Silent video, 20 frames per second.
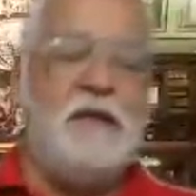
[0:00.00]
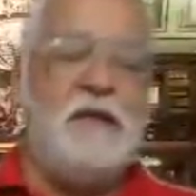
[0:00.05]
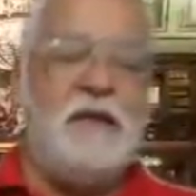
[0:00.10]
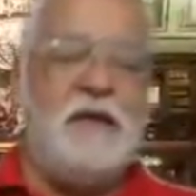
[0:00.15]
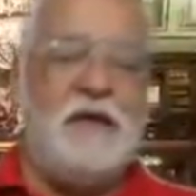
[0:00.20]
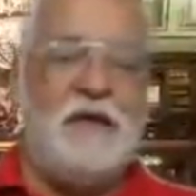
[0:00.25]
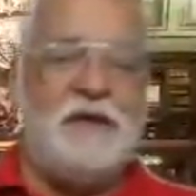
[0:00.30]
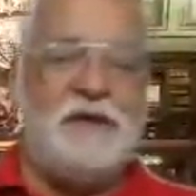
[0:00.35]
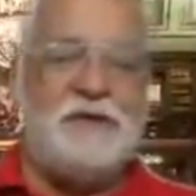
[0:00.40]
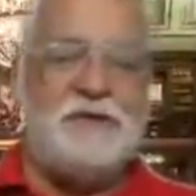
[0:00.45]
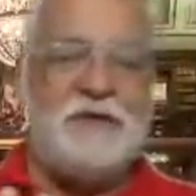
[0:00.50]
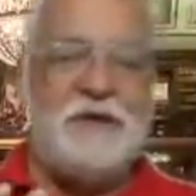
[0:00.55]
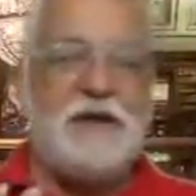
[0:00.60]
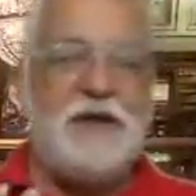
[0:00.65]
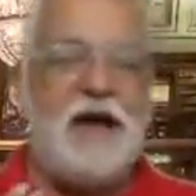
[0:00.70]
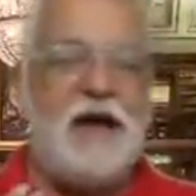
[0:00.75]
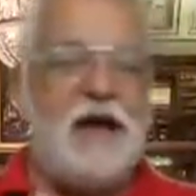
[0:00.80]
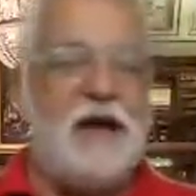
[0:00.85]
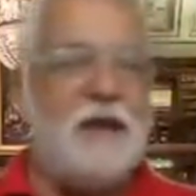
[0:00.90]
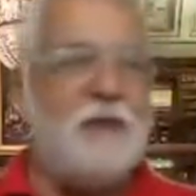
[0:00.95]
eh, sí,
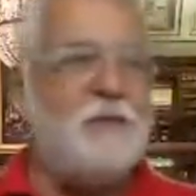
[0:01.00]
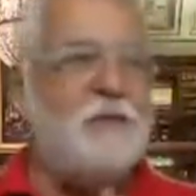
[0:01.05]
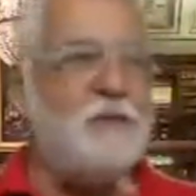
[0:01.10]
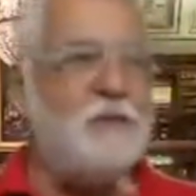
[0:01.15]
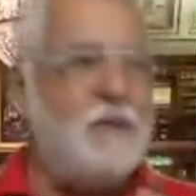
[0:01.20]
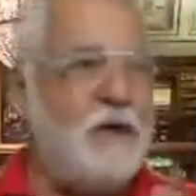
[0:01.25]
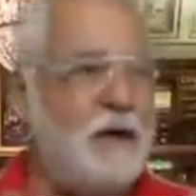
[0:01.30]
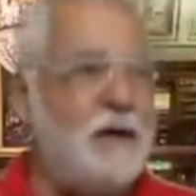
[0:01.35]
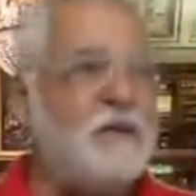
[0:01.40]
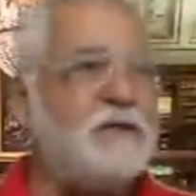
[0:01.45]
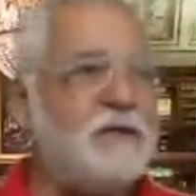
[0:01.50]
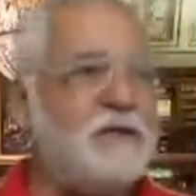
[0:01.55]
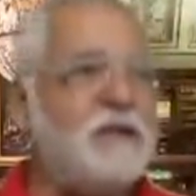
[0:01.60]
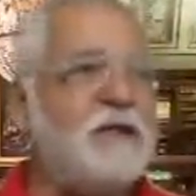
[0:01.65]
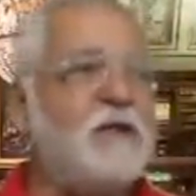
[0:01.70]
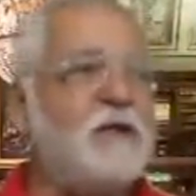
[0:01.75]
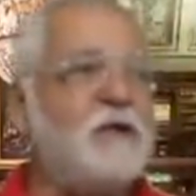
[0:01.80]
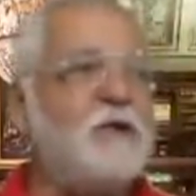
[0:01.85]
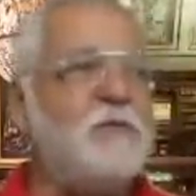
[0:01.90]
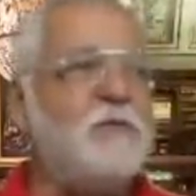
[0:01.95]
ya he
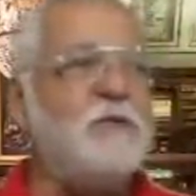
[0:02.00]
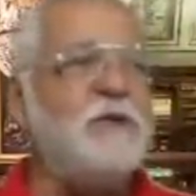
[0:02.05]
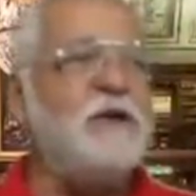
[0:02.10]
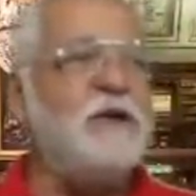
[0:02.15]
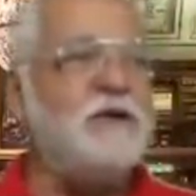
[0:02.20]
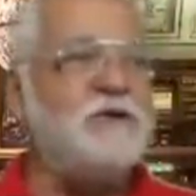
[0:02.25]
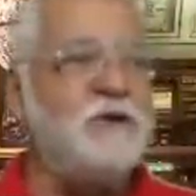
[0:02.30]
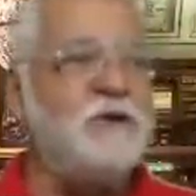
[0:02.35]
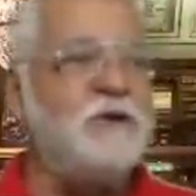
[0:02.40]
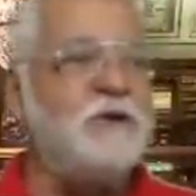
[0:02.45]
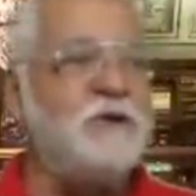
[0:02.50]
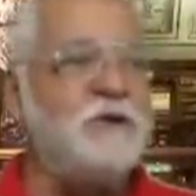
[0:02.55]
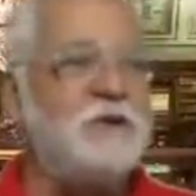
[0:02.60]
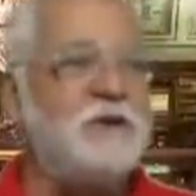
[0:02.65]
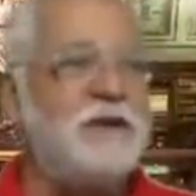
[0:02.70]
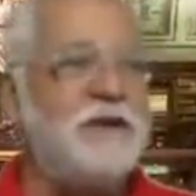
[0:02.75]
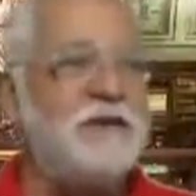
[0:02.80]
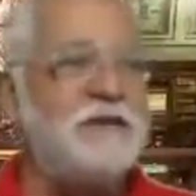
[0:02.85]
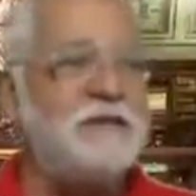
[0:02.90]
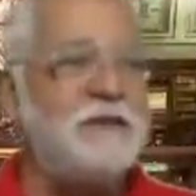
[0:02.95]
tenido comunicación
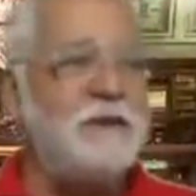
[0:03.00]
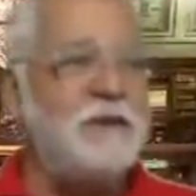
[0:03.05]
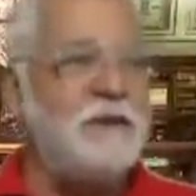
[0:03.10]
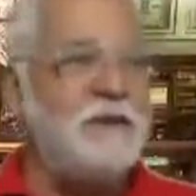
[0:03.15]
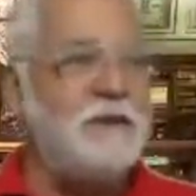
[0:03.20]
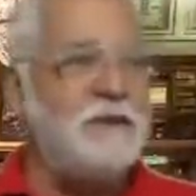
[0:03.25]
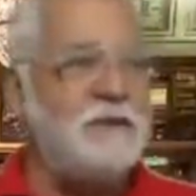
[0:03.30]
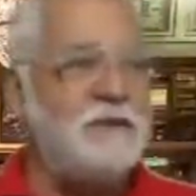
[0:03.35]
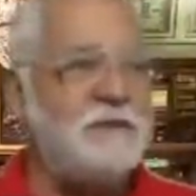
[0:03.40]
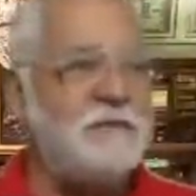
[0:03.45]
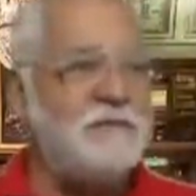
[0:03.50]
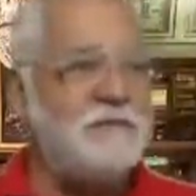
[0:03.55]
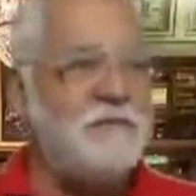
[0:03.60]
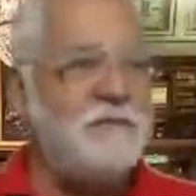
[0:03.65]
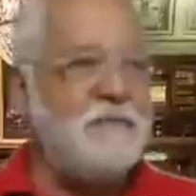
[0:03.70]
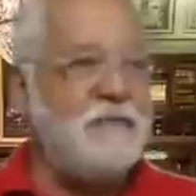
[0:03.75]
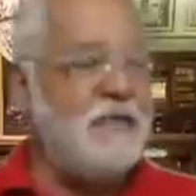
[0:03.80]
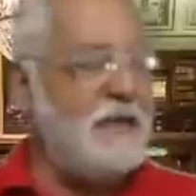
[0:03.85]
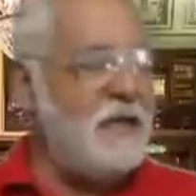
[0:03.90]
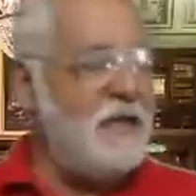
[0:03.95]
con Acevedo,
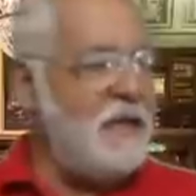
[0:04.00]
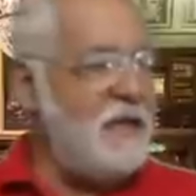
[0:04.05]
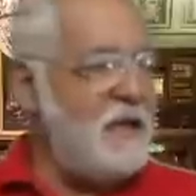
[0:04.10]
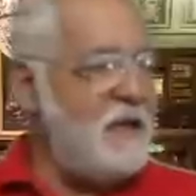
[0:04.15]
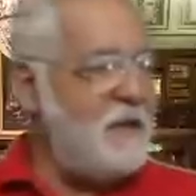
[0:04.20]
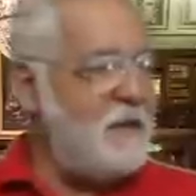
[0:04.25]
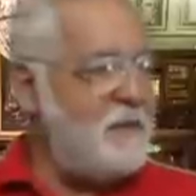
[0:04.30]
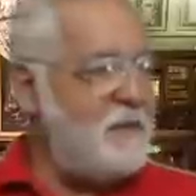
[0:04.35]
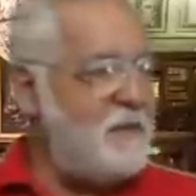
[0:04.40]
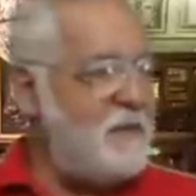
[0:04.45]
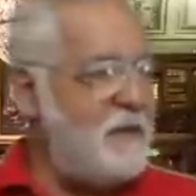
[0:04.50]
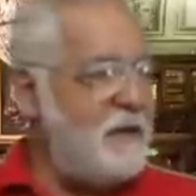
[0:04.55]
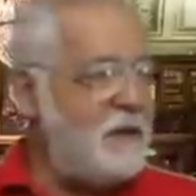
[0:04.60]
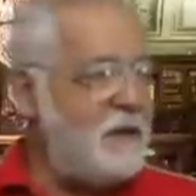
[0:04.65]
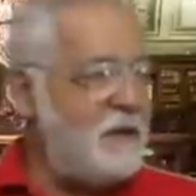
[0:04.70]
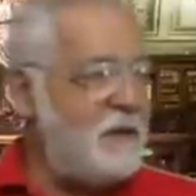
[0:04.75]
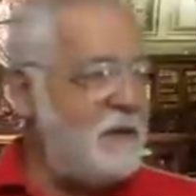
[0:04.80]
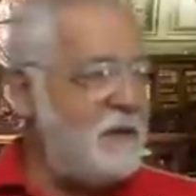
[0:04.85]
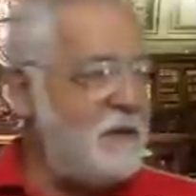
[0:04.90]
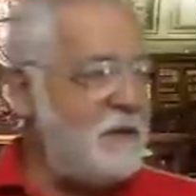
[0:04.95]

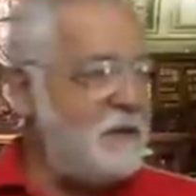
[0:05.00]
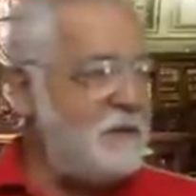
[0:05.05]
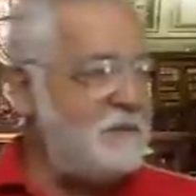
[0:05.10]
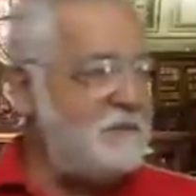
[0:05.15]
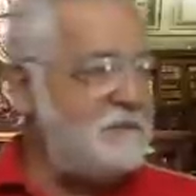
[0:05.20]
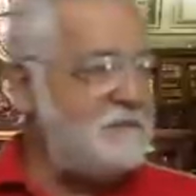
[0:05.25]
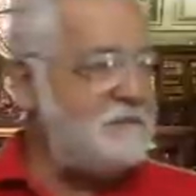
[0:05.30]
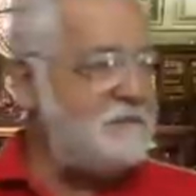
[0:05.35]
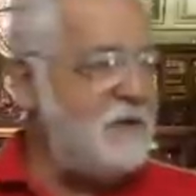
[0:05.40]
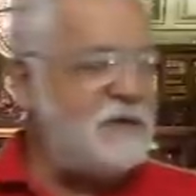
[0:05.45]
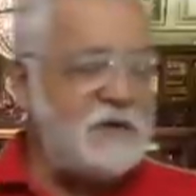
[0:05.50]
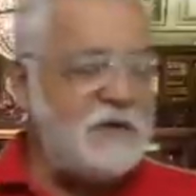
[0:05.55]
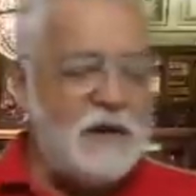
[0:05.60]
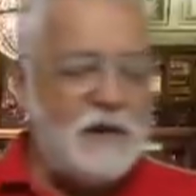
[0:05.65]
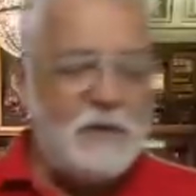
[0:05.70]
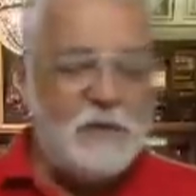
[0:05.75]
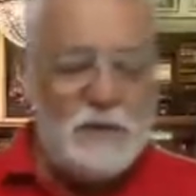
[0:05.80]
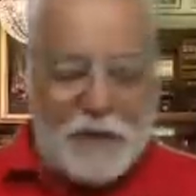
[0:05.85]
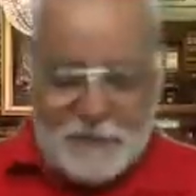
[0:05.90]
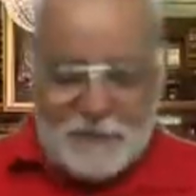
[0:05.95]
pero no
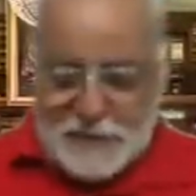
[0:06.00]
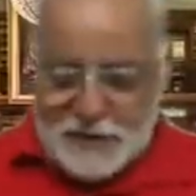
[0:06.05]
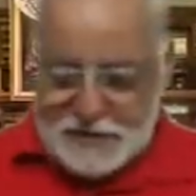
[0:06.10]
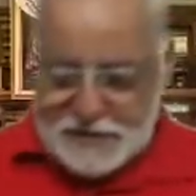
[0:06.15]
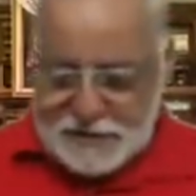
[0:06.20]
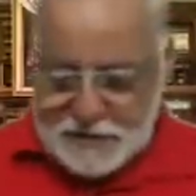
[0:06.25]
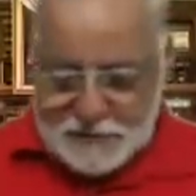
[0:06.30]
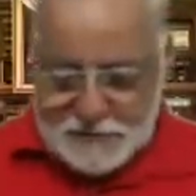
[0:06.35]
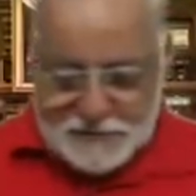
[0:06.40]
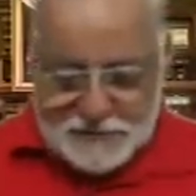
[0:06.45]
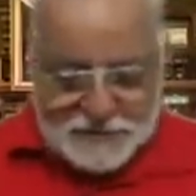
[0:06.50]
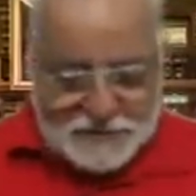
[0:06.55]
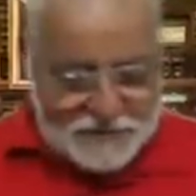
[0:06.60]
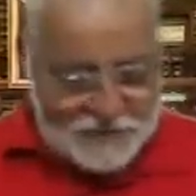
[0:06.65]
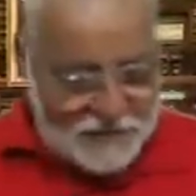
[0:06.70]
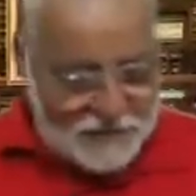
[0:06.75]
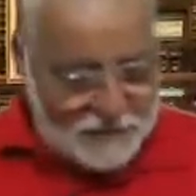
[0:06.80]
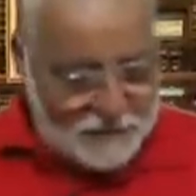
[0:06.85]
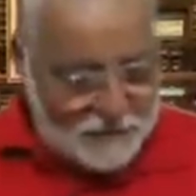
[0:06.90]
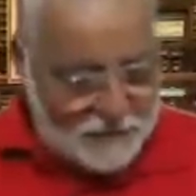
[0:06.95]
tenemos ya prácticamente
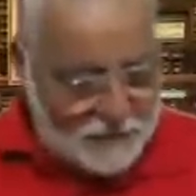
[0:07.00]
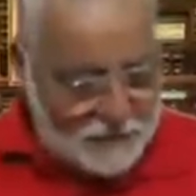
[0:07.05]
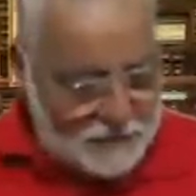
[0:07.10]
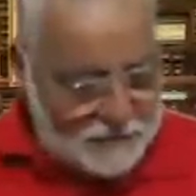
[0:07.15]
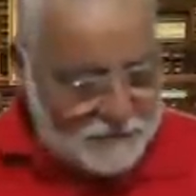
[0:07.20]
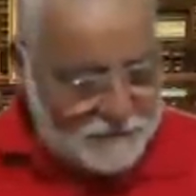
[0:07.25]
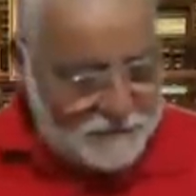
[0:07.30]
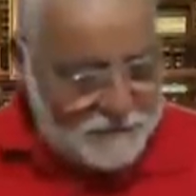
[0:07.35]
tiempo de...